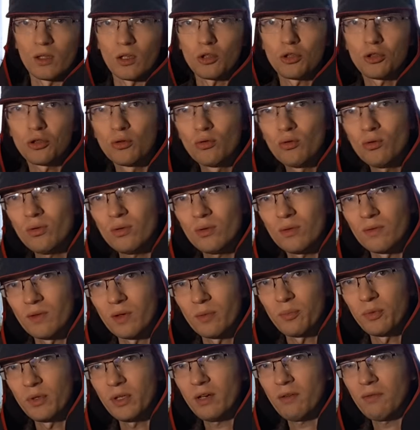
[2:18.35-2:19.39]
Начну,
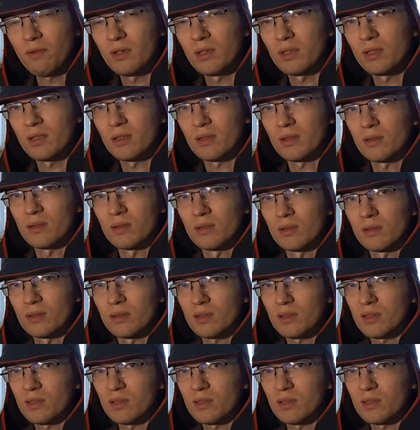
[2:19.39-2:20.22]
во-первых, э,